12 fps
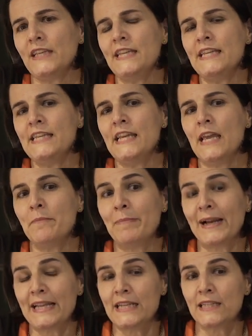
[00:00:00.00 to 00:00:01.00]
y en
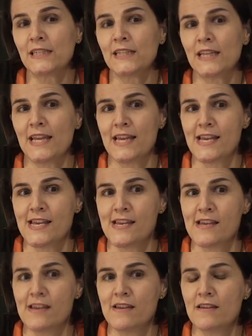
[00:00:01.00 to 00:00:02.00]
París
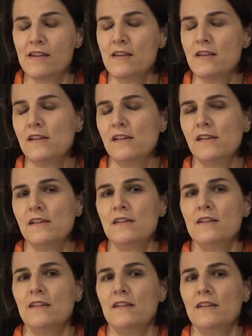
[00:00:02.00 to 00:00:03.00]
eh,
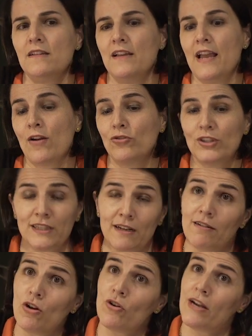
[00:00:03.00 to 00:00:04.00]
encontré
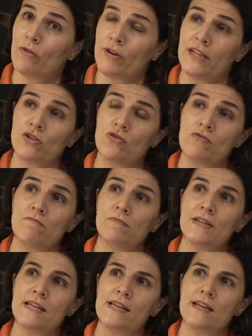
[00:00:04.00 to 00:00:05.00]
trabajo en la UNESCO
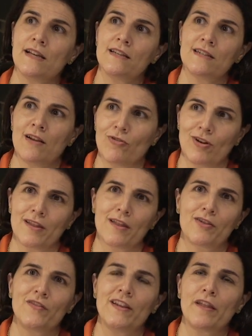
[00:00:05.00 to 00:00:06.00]
eh, que es la
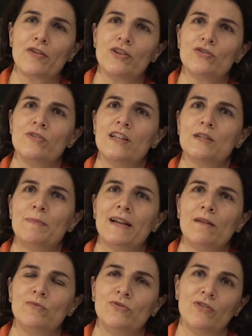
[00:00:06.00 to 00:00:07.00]
Organización de Naciones Unidas
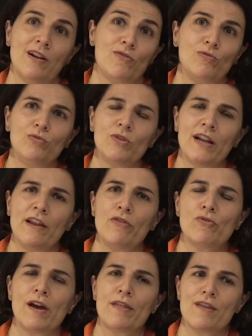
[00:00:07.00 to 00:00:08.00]
para el Mundo de la Cultura y la
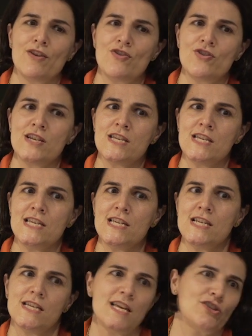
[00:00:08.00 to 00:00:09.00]
Educación,
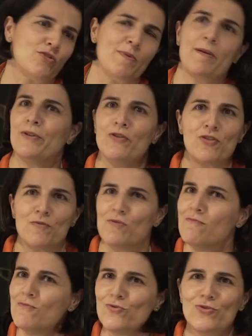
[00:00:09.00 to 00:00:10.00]
y eso me abrió como
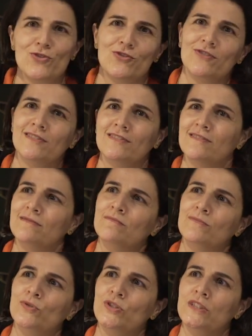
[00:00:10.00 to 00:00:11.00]
un mundo
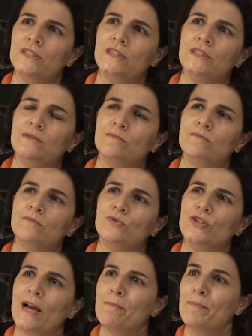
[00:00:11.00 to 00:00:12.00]
muy,
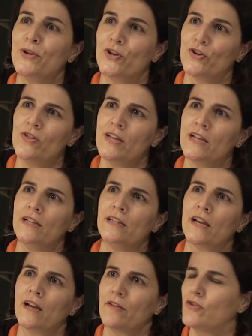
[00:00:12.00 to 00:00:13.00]
amplio ¿no? de,
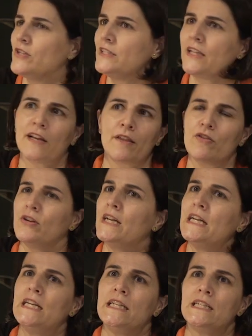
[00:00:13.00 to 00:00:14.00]
relaciones
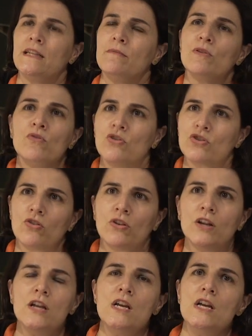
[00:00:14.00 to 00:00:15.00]
internacionales, de vínculos con,